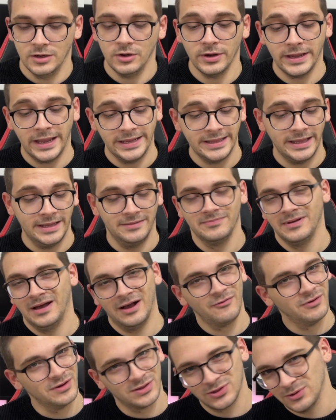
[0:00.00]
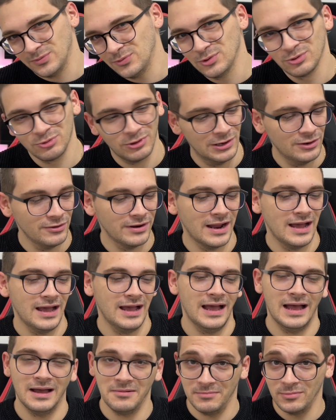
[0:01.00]
Ok dai, a questo punto
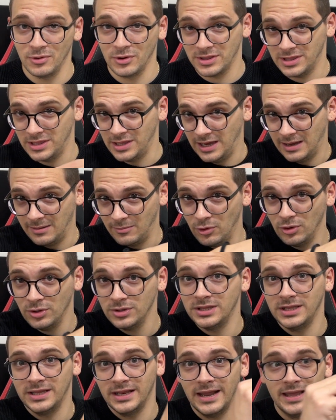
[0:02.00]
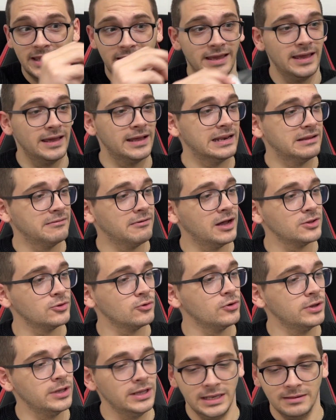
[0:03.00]
allora unboxiamo, direi che è
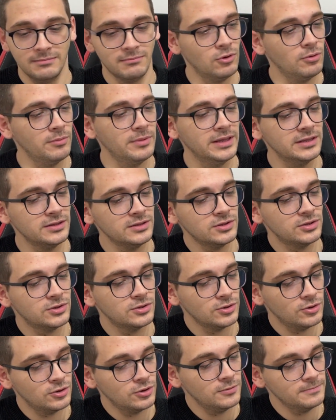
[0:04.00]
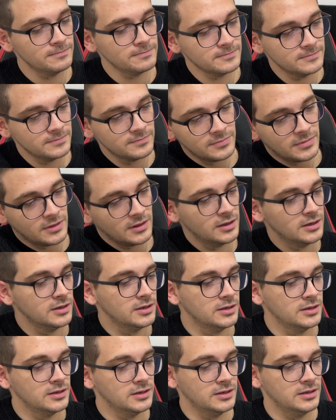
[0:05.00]
arrivato il momento.
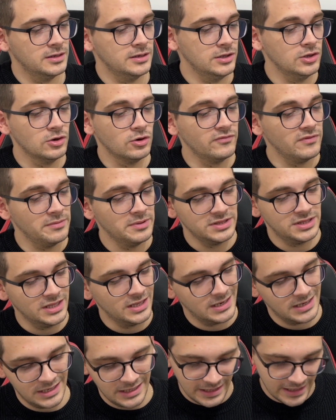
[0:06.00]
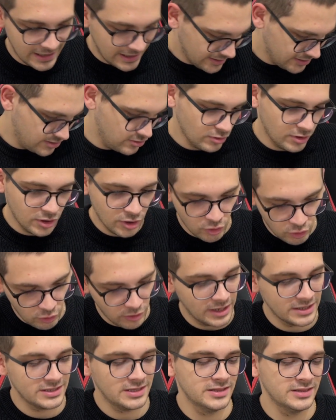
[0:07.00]
Io ovviamente ringrazio
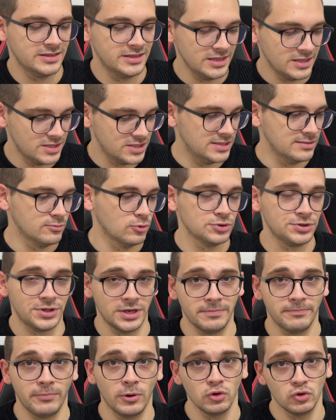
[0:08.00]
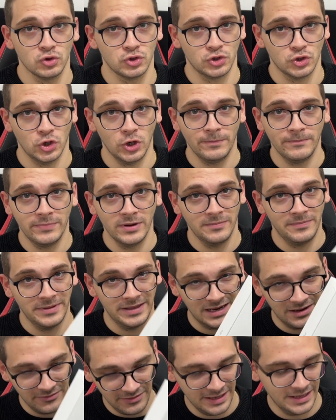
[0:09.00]
ancora tantissimo Trip Photoshop
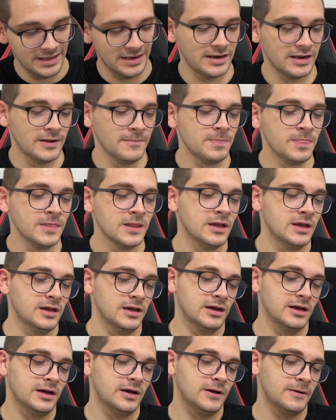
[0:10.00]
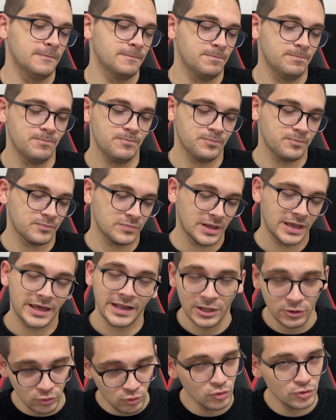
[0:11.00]
per aver um,
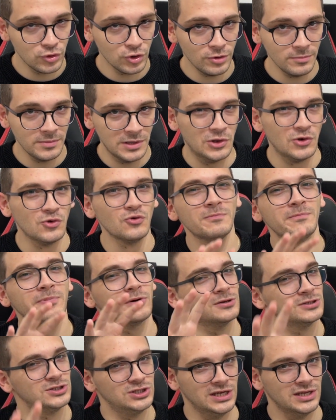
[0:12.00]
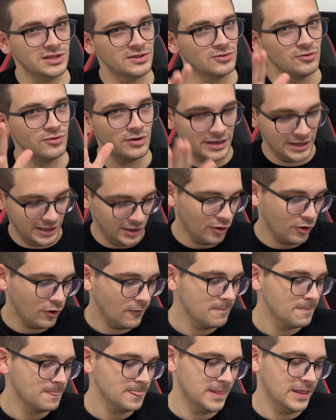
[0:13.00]
creduto in un progetto che
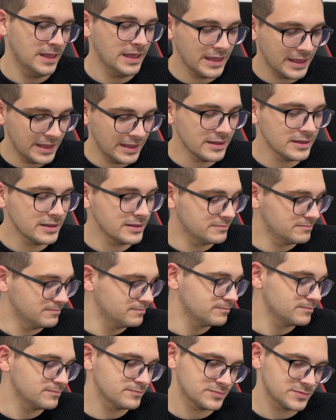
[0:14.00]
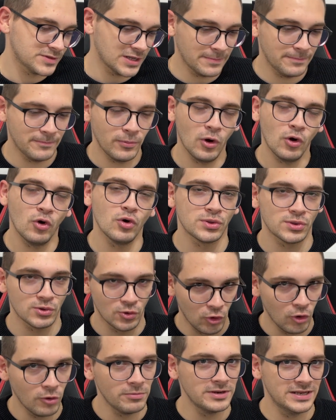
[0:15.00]
ho e che mh, tra poco
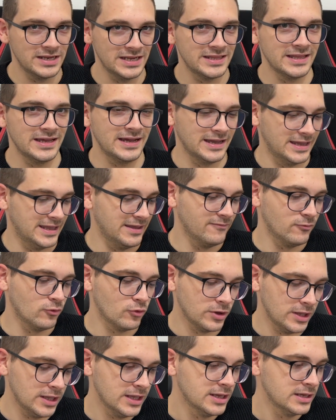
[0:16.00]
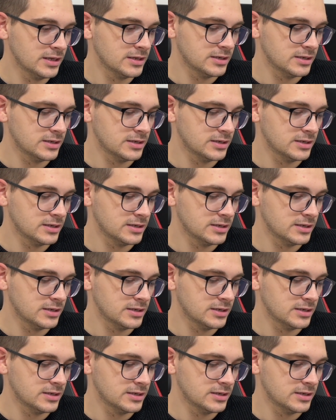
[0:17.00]
scoprirete anche voi.